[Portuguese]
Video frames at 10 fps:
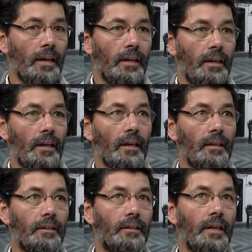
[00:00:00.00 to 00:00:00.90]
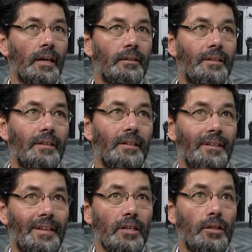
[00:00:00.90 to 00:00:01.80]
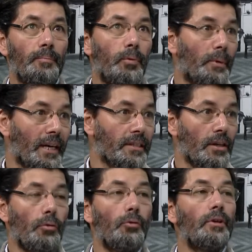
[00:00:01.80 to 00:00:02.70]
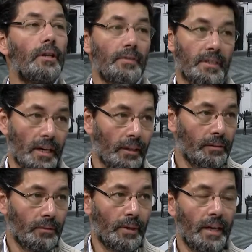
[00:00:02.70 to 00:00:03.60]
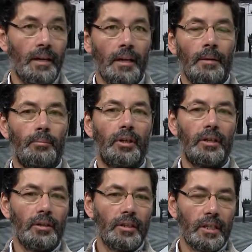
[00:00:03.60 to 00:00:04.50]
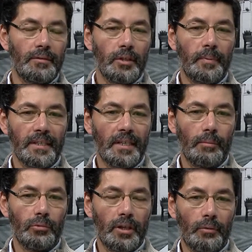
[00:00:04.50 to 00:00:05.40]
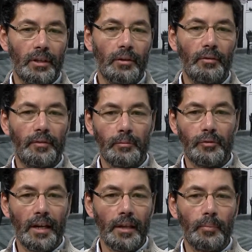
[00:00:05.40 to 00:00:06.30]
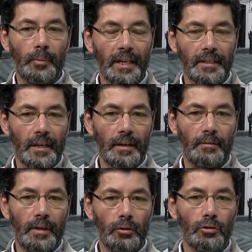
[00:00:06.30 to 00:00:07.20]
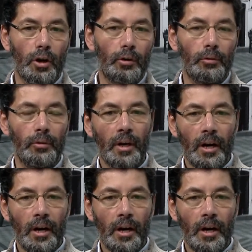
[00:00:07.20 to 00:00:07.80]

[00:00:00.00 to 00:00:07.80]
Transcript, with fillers: E ele, diante de, desta pobreza universal, não é? Porque nós às vezes pensamos, e quando ouvimos falar de pobreza, vem-nos logo